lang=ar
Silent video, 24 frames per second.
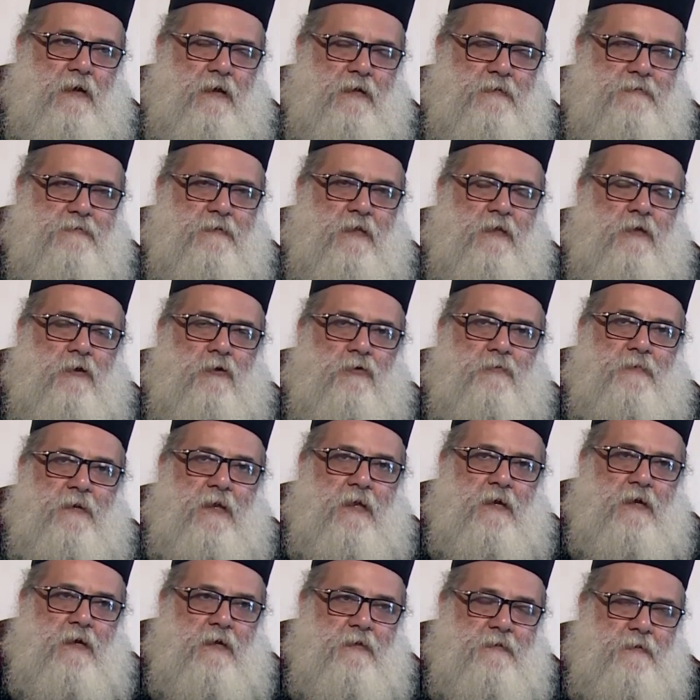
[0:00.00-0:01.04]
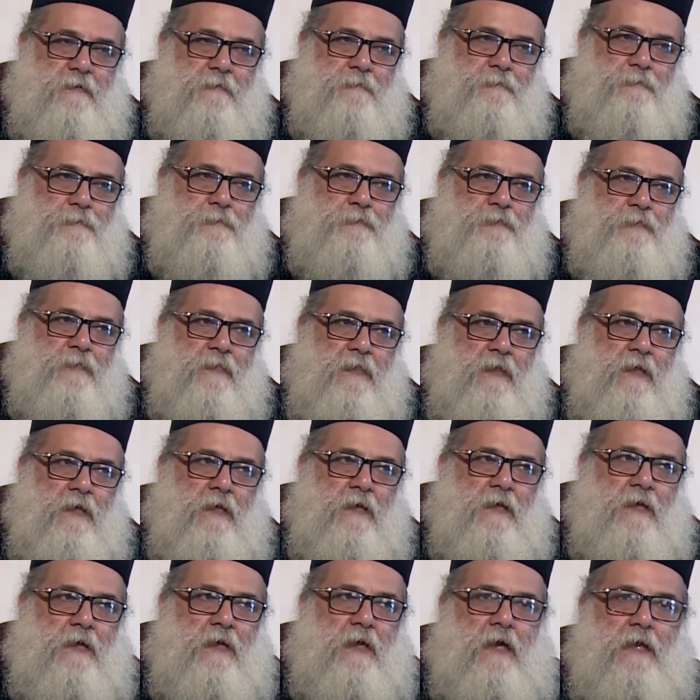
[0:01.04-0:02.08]
حتى يومنا هذا
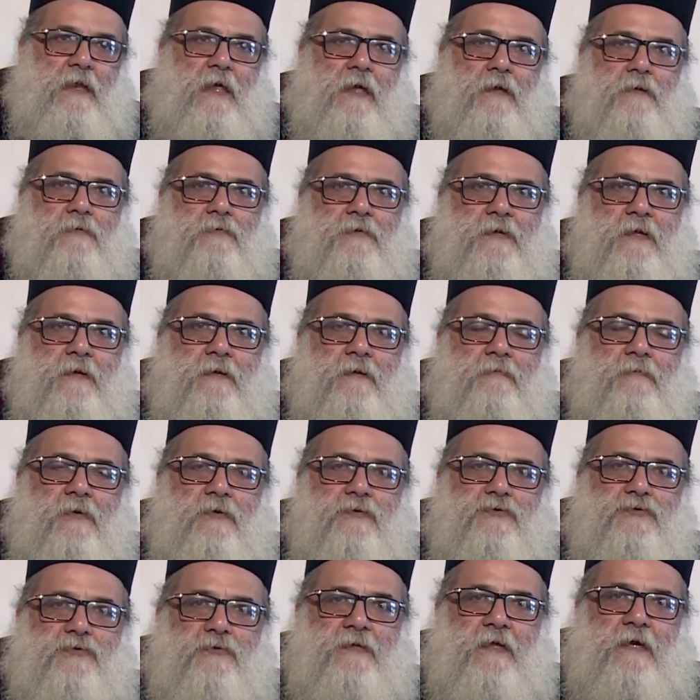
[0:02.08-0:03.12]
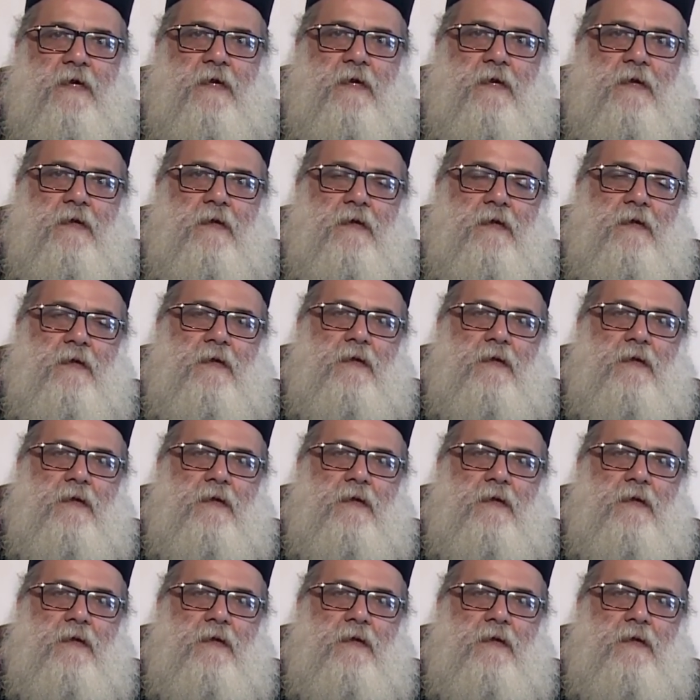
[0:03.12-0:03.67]
هالأيقونة موجودة